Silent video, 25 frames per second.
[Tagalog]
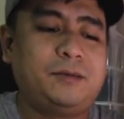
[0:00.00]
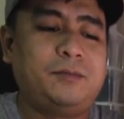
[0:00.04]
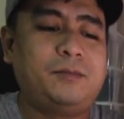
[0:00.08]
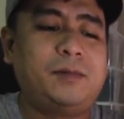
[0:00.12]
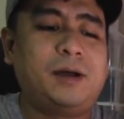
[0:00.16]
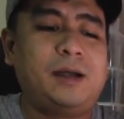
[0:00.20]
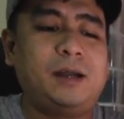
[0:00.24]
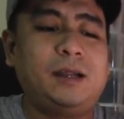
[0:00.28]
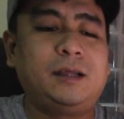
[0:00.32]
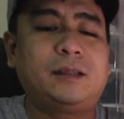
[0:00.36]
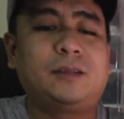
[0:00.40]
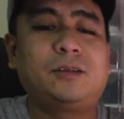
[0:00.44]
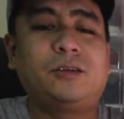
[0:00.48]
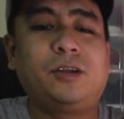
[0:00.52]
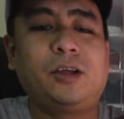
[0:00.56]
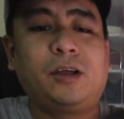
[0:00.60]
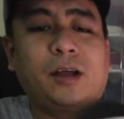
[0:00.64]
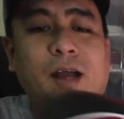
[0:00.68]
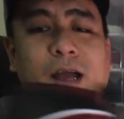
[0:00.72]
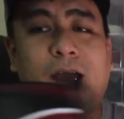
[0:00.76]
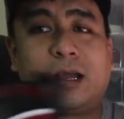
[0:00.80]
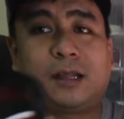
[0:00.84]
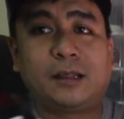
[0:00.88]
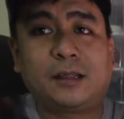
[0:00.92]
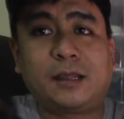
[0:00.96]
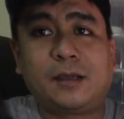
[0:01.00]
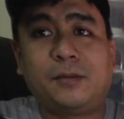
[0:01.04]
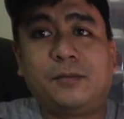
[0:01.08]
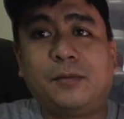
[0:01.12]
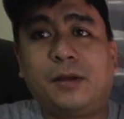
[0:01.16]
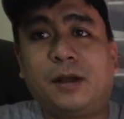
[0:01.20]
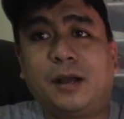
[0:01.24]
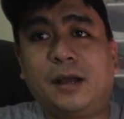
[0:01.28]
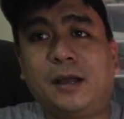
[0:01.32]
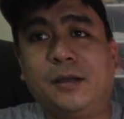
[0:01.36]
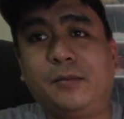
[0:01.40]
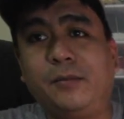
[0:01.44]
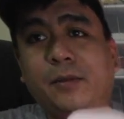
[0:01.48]
Bali, ito na yung item
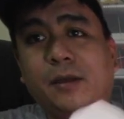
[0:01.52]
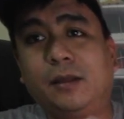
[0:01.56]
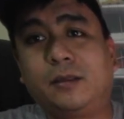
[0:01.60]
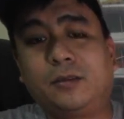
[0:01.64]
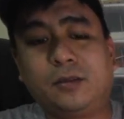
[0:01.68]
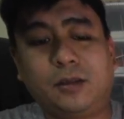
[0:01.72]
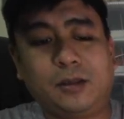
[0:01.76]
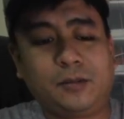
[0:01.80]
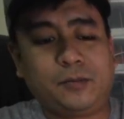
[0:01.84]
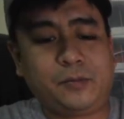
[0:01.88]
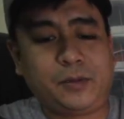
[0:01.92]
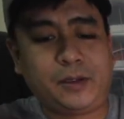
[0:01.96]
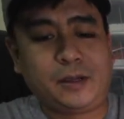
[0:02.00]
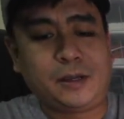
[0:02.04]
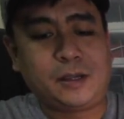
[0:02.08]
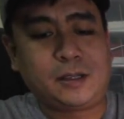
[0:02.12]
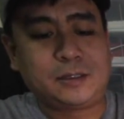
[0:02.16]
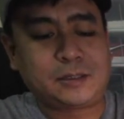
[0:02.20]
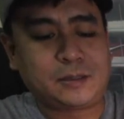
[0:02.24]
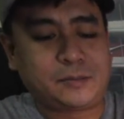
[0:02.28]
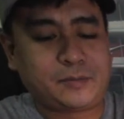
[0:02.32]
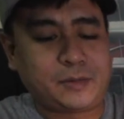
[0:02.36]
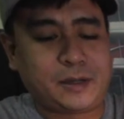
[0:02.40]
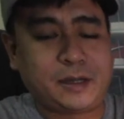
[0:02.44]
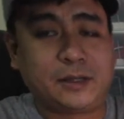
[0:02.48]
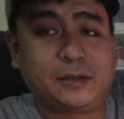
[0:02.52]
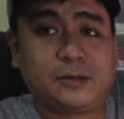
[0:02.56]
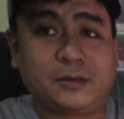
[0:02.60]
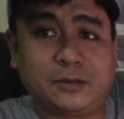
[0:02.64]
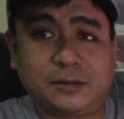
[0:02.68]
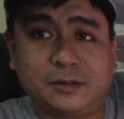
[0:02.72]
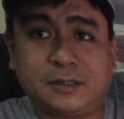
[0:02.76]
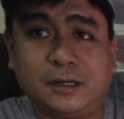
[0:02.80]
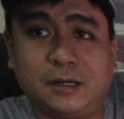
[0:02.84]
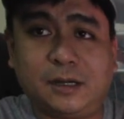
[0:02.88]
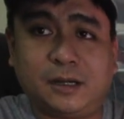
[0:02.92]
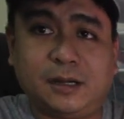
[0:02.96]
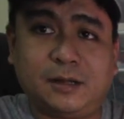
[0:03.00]
mga be. Ito na yung
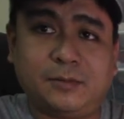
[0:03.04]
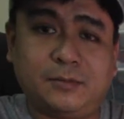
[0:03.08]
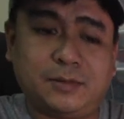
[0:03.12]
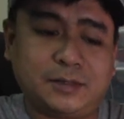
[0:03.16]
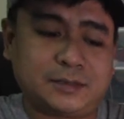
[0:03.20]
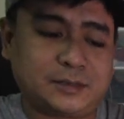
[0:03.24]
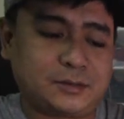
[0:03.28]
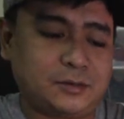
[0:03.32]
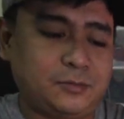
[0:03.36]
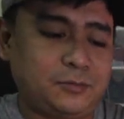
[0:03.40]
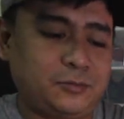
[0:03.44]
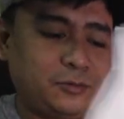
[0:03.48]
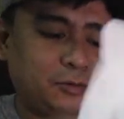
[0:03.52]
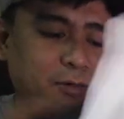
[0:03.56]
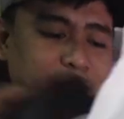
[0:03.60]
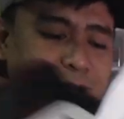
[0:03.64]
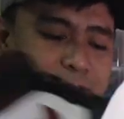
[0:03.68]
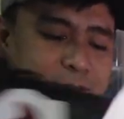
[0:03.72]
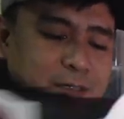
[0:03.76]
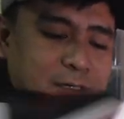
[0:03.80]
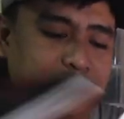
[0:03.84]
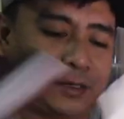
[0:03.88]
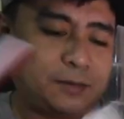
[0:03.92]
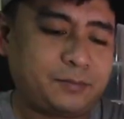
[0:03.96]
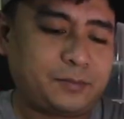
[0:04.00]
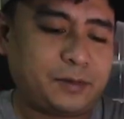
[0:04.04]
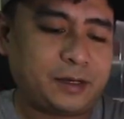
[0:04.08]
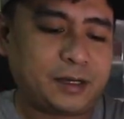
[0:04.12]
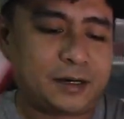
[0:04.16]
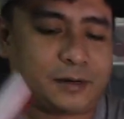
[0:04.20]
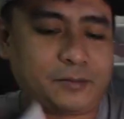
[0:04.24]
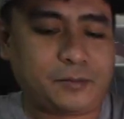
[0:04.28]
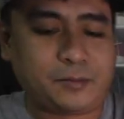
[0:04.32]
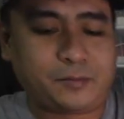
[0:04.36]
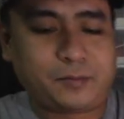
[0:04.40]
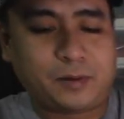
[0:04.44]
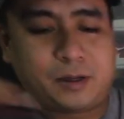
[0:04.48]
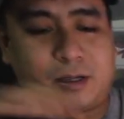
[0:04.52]
pinakasapatos. Ilalabas ko muna siya
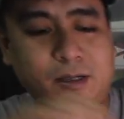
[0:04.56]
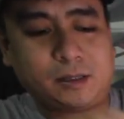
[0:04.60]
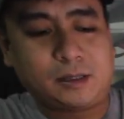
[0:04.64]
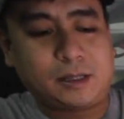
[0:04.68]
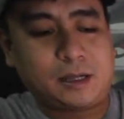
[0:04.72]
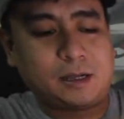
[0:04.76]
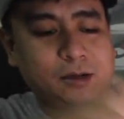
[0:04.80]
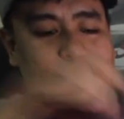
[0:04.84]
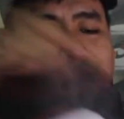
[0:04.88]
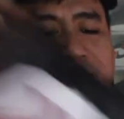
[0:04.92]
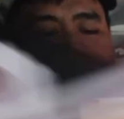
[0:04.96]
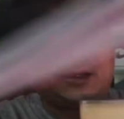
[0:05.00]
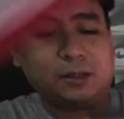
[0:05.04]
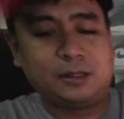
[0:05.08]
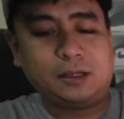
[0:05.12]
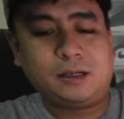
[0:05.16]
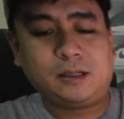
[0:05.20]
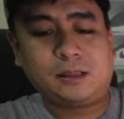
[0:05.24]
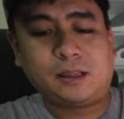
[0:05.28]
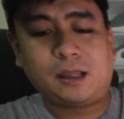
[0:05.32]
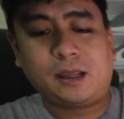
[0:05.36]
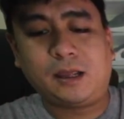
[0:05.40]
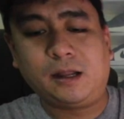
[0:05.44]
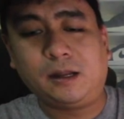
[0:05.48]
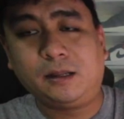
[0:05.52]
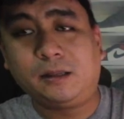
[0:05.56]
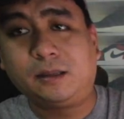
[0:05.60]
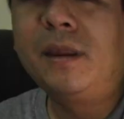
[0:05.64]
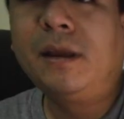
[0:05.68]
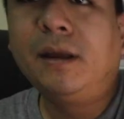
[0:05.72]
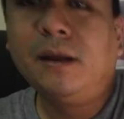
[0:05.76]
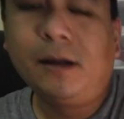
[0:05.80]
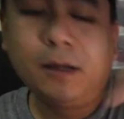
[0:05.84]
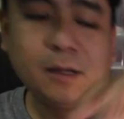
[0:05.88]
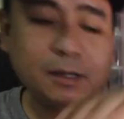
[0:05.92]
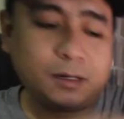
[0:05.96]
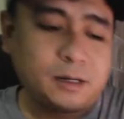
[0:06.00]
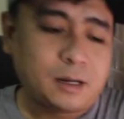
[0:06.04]
para mapakita ko ng detailed.
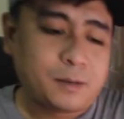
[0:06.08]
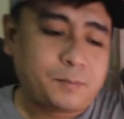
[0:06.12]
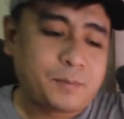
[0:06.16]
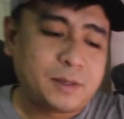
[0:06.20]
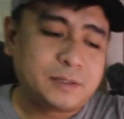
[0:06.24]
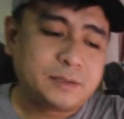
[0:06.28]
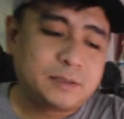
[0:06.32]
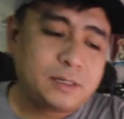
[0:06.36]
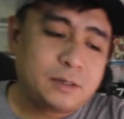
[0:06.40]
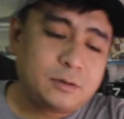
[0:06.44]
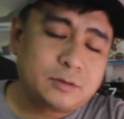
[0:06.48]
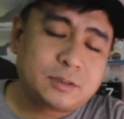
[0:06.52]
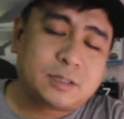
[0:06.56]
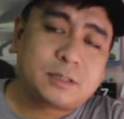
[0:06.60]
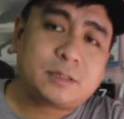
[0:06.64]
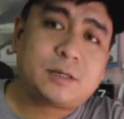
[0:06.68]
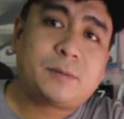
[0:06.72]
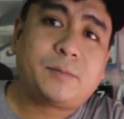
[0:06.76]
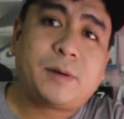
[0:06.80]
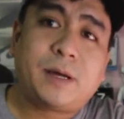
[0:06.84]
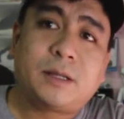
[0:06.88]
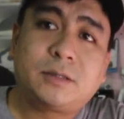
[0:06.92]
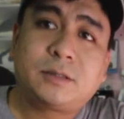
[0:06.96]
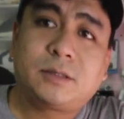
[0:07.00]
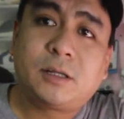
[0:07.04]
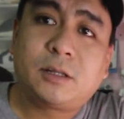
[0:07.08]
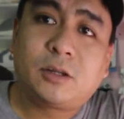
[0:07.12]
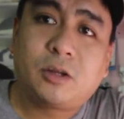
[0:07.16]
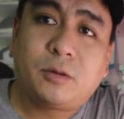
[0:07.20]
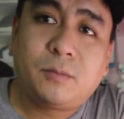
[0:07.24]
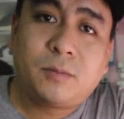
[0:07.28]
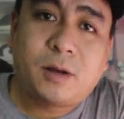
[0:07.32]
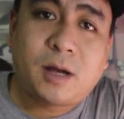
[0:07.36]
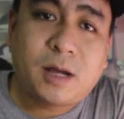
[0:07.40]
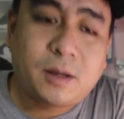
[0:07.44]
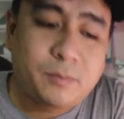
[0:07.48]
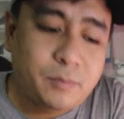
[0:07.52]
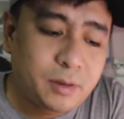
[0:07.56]
Napansin ko sa sapatos na to
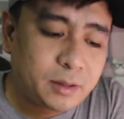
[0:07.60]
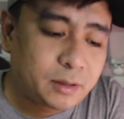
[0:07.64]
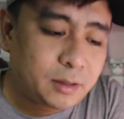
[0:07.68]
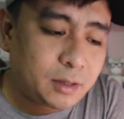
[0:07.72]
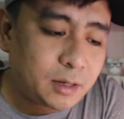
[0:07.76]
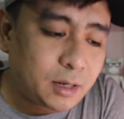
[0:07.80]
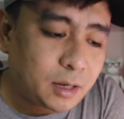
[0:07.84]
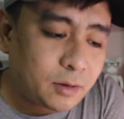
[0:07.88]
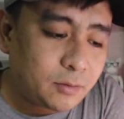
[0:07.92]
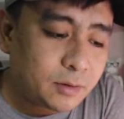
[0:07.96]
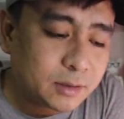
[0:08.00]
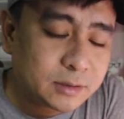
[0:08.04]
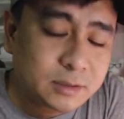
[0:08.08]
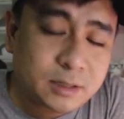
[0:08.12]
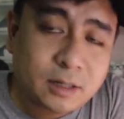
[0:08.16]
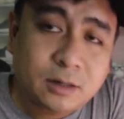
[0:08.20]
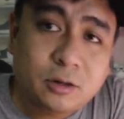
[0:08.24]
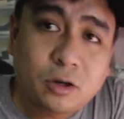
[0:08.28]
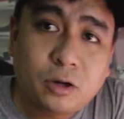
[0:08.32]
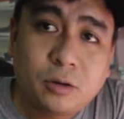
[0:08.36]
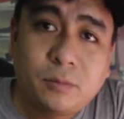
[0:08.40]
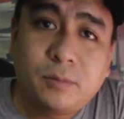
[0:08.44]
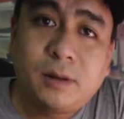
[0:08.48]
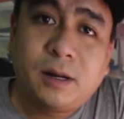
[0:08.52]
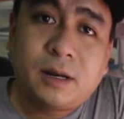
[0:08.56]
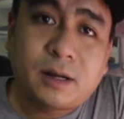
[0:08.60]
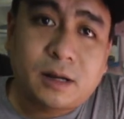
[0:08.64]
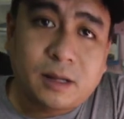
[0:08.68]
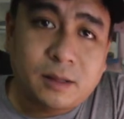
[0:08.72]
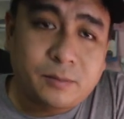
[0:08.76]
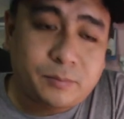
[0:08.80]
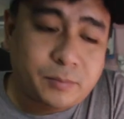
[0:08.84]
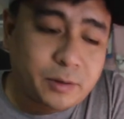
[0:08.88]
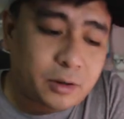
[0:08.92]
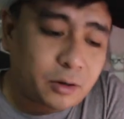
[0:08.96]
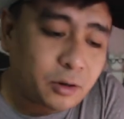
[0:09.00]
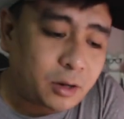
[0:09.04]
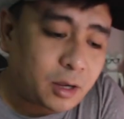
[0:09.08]
mga be, tinawag siyang Nobel
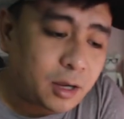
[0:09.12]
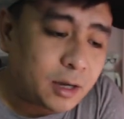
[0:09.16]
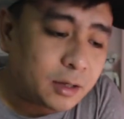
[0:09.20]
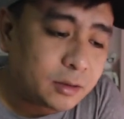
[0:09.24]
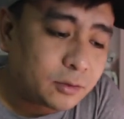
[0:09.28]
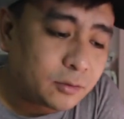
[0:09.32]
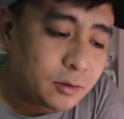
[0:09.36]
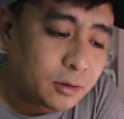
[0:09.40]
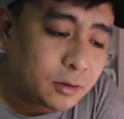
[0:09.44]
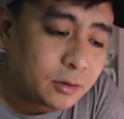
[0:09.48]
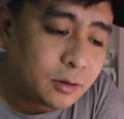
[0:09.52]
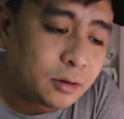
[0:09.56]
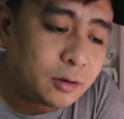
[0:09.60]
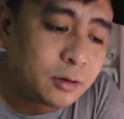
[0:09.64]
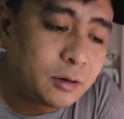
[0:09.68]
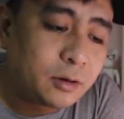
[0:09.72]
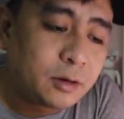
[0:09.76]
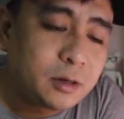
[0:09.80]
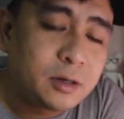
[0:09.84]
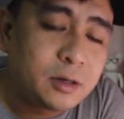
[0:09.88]
Red pero yung actual color